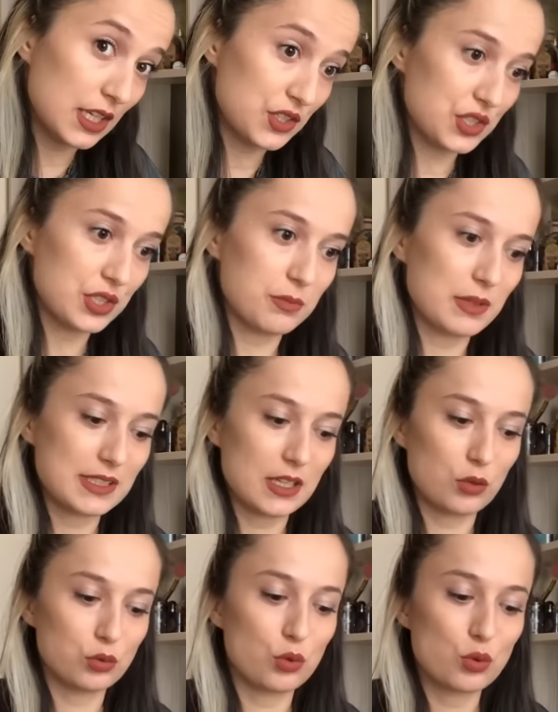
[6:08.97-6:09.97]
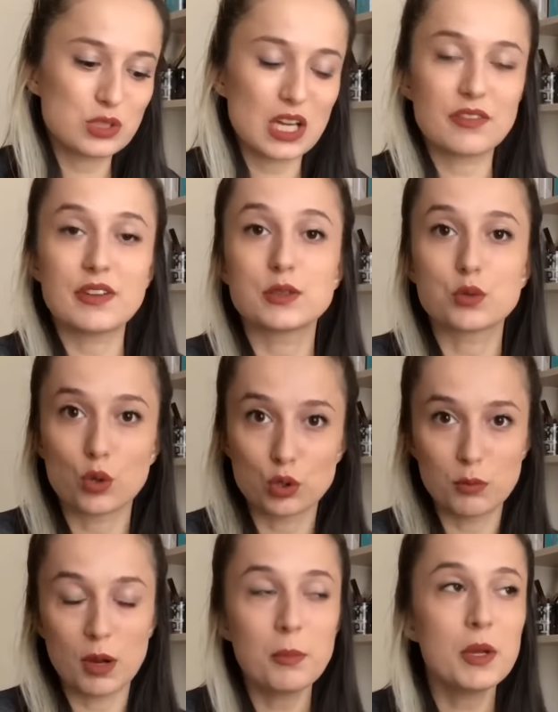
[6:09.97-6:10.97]
geçiririm. Mesela onu o sayfaya
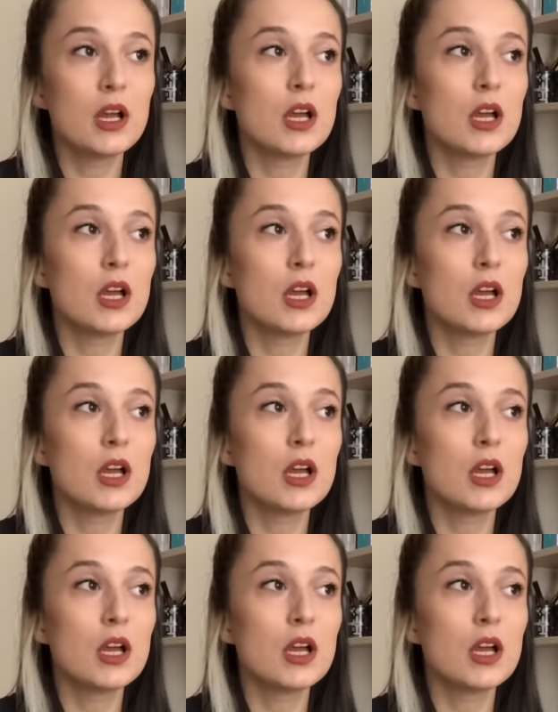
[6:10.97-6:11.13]
sokmam.